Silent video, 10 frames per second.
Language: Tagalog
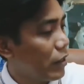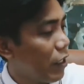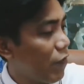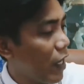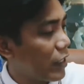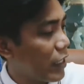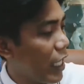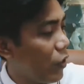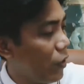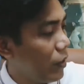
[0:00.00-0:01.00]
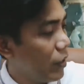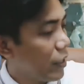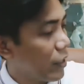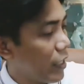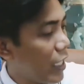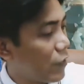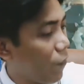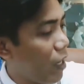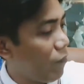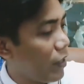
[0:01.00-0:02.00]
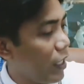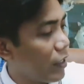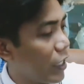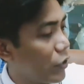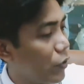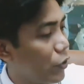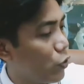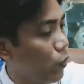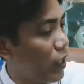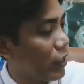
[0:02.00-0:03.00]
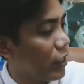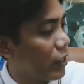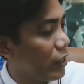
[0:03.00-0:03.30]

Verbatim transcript: Dear Francis Leo, thanks for everything that you're doing